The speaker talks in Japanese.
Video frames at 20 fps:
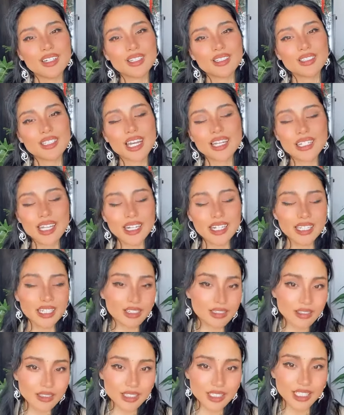
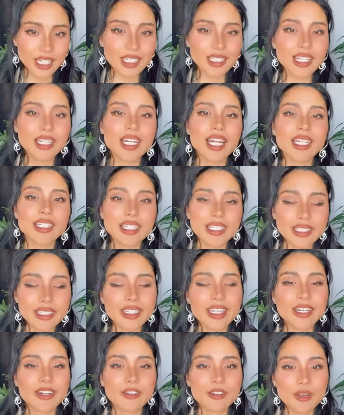ジャーナリングの仕方なんです
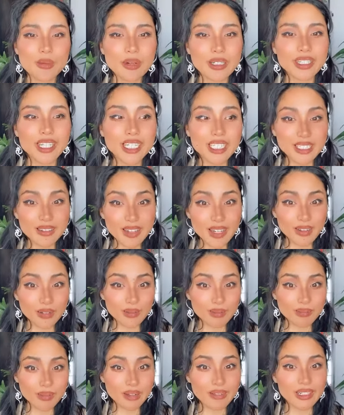けれども私は
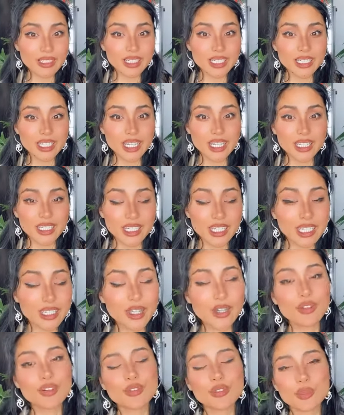周りで聞い
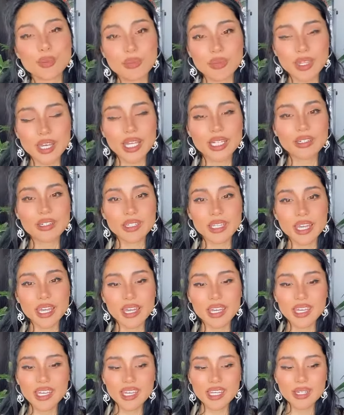たこともないので